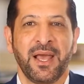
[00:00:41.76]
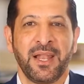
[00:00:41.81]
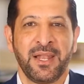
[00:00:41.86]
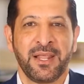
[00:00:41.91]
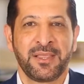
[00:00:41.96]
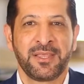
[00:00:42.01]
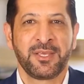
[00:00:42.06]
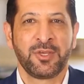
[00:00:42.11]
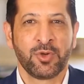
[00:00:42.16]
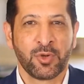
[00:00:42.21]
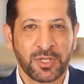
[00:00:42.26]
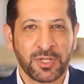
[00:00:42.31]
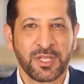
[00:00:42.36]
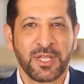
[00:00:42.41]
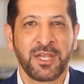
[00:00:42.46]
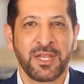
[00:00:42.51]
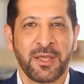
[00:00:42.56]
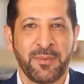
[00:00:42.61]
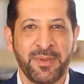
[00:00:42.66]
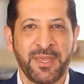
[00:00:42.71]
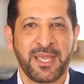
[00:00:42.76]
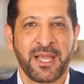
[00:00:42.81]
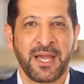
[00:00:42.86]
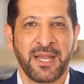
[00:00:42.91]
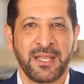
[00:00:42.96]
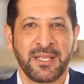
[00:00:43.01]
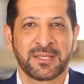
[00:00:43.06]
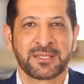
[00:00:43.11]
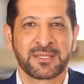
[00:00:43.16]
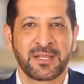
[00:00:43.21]
الذي يرضي
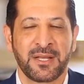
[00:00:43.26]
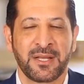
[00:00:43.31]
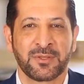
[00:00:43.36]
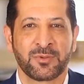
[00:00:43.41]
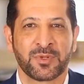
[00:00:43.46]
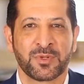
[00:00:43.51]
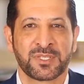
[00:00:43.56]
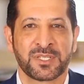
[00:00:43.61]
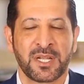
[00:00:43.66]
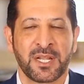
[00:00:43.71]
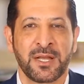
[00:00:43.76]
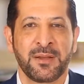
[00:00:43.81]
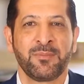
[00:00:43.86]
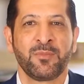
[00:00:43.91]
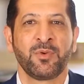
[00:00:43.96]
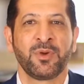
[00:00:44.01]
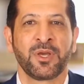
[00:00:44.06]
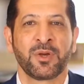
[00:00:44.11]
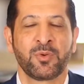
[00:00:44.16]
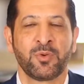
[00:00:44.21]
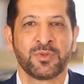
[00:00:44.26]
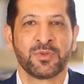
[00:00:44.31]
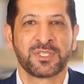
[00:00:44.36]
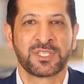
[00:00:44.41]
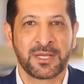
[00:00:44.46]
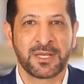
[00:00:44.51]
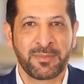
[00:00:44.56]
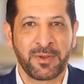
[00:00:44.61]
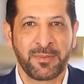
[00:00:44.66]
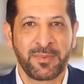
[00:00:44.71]
النبي عليه الصلاه والسلام
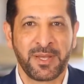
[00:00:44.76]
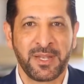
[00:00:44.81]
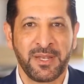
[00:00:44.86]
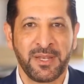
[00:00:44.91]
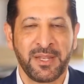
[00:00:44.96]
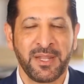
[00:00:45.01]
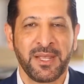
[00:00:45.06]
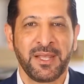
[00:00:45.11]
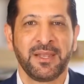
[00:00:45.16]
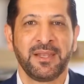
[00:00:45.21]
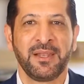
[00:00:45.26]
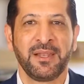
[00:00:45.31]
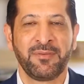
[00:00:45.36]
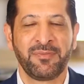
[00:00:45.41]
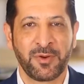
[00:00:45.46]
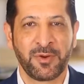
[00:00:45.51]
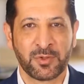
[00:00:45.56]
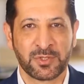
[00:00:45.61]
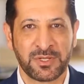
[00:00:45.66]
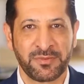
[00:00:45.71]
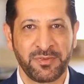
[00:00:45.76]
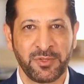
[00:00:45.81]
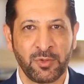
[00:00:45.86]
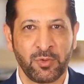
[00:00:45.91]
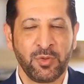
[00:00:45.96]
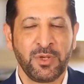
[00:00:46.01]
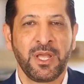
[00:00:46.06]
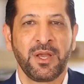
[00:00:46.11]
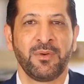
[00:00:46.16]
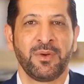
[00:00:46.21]
ويكون سببا للفوز
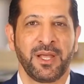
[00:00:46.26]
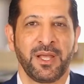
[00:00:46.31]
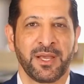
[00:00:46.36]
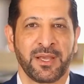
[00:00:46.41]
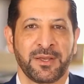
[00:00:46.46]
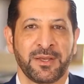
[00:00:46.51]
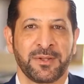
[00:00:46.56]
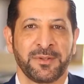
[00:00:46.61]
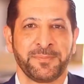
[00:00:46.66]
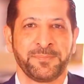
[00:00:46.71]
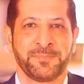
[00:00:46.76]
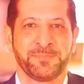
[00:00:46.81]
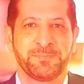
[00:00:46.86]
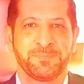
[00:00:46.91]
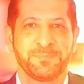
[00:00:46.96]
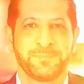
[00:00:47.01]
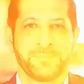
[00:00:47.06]
في الدنيا والاخره